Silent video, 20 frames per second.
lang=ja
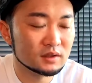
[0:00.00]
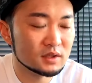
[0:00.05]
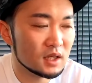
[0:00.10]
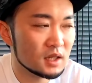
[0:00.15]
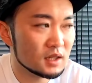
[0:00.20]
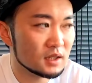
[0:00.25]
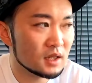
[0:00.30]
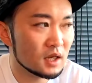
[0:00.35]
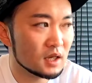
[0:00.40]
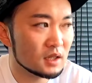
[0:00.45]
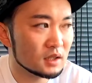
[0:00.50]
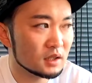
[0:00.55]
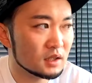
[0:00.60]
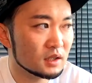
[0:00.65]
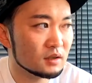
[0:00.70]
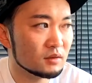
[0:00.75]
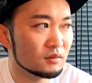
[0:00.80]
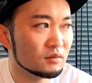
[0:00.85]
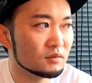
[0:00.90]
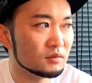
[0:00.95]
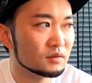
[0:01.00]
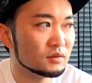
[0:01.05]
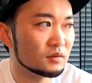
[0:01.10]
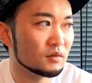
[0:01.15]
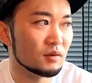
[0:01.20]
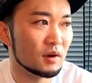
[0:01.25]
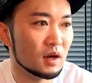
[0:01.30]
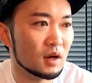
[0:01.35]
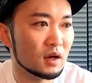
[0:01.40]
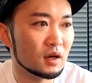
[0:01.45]
全体的にこの
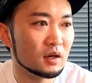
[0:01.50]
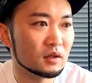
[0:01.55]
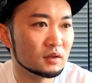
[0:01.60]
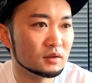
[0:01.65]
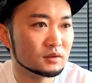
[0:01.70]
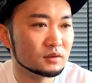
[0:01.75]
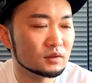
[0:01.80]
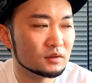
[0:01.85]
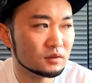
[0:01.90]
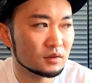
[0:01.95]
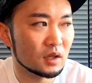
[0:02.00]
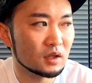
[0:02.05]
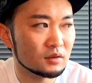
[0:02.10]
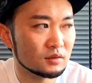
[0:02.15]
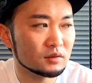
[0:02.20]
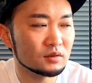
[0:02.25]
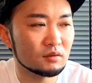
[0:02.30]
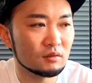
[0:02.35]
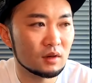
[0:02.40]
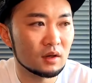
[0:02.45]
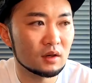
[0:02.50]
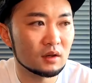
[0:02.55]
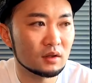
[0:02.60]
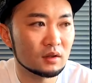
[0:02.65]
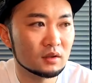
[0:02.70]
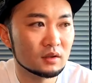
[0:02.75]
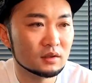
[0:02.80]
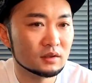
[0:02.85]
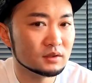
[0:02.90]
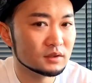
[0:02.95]
人は、ちょっとあの人は、
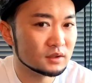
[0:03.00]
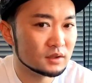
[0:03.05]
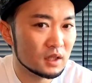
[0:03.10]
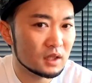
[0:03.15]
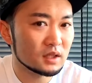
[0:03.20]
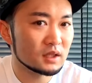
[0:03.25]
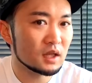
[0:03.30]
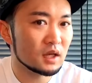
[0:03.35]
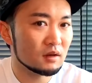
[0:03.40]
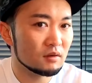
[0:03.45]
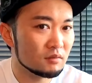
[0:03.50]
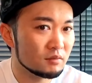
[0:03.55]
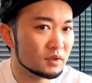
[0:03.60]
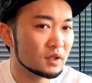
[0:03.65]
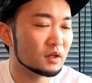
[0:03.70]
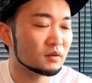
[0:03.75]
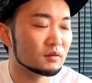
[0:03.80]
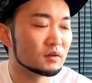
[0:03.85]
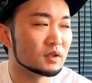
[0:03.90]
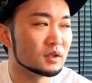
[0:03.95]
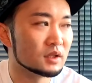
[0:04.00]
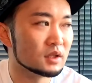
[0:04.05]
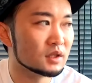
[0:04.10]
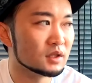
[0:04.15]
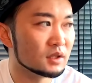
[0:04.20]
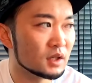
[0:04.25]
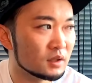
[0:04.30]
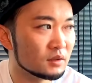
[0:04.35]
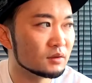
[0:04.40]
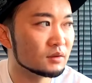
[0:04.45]
全体を見たとき
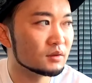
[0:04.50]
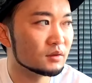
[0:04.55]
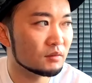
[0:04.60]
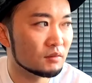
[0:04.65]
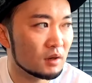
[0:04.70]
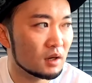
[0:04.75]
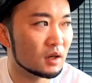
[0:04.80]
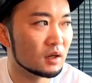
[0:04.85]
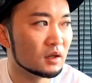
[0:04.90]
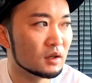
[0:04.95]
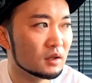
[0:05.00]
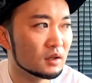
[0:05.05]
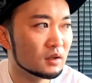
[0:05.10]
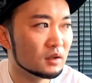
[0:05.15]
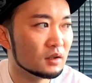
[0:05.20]
に、あの人は、